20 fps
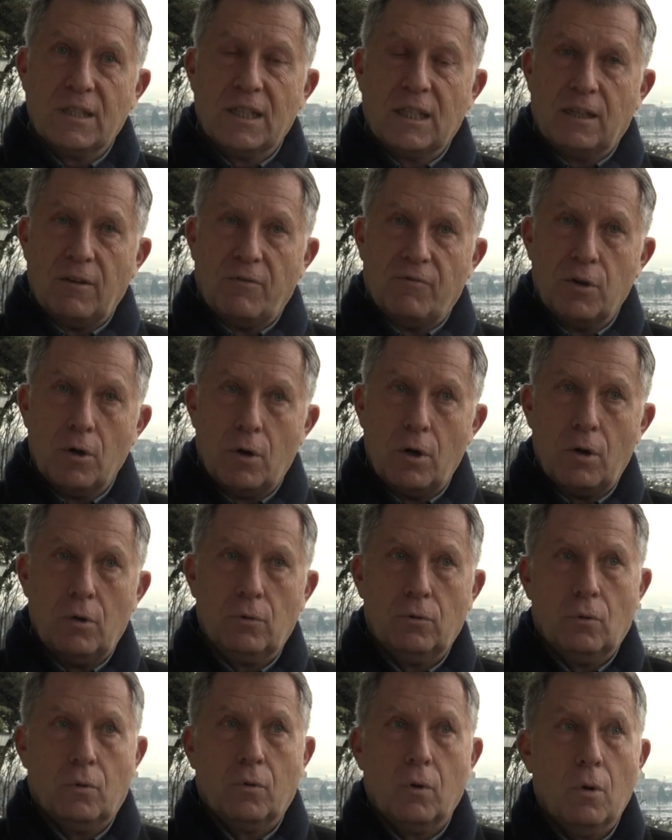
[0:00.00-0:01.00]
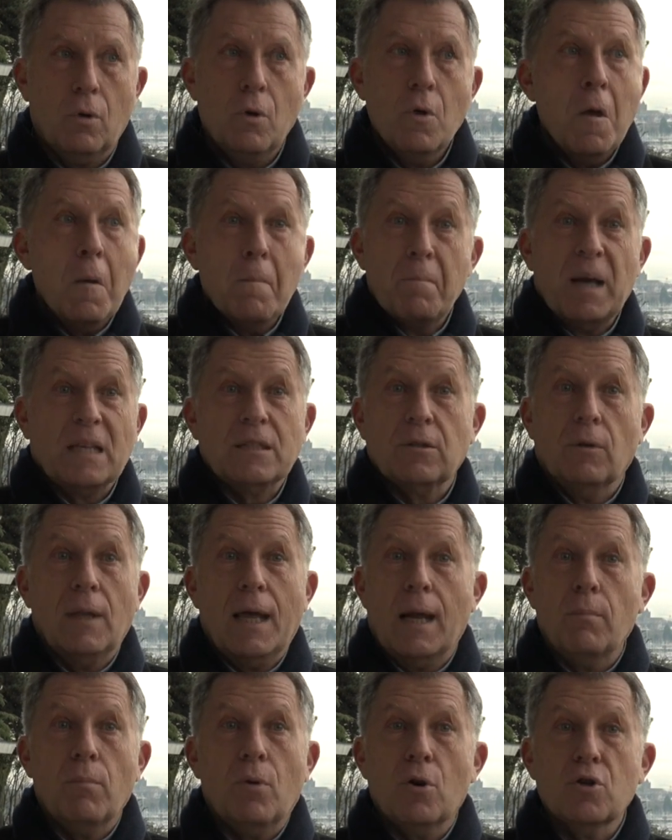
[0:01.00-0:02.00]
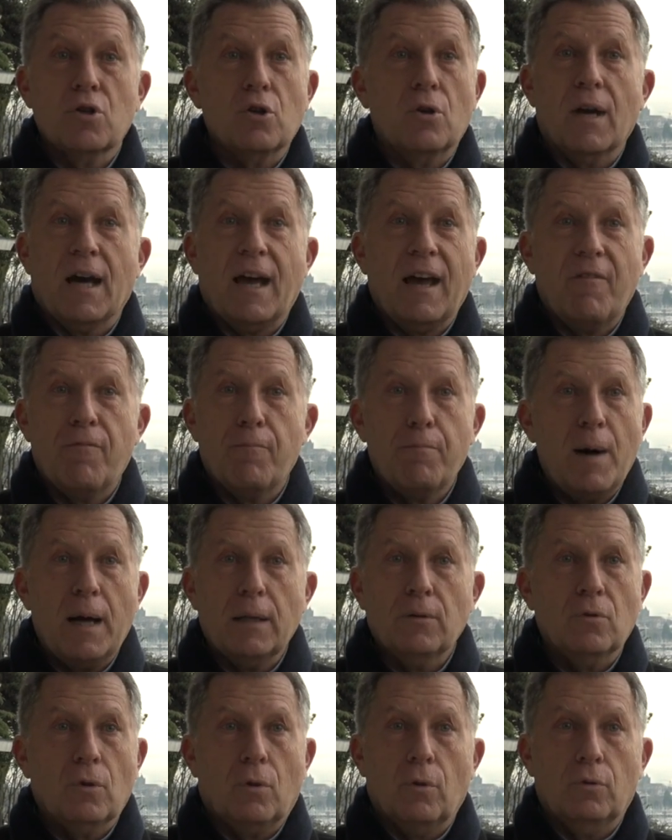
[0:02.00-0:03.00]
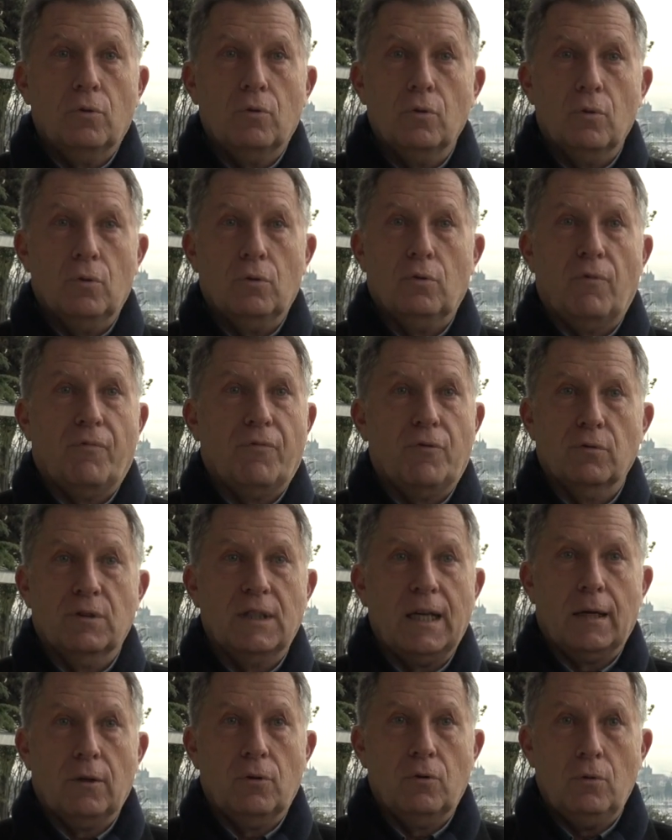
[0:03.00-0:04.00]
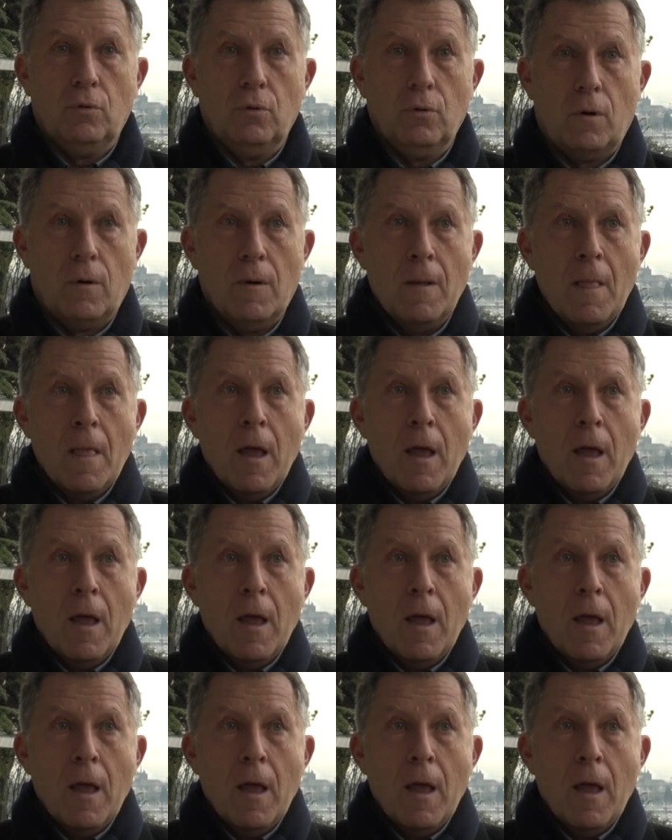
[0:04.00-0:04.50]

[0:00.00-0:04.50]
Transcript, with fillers: c'était violent. Donc, euh, personnellement, je ne rêve pas du retour de frontières dures.